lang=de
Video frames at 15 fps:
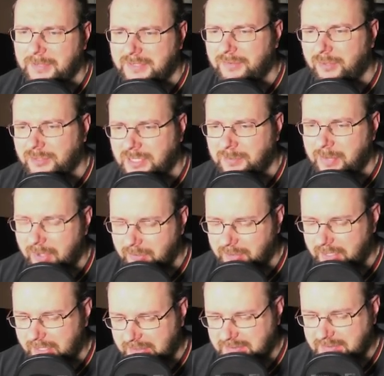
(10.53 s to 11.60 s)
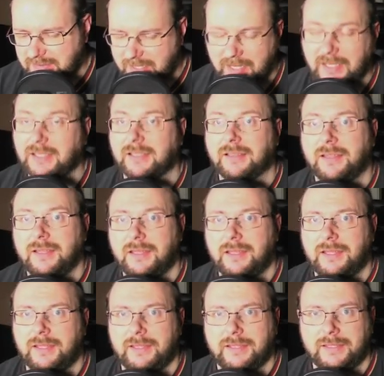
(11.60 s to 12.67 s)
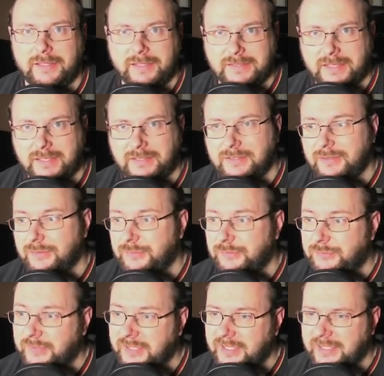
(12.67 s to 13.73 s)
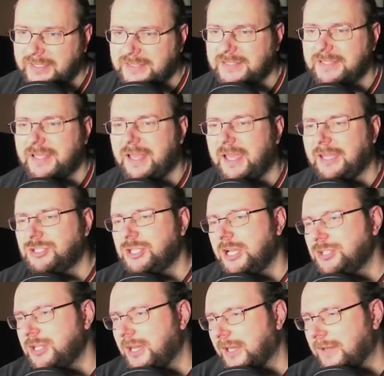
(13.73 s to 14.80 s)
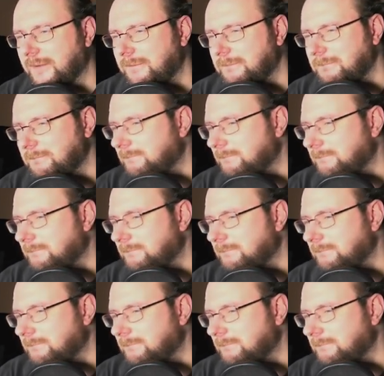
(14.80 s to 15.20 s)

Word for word: aber ich will euch die Pioneer Decks zeigen. Ihr seht Phoenix, ein Challenger Deck.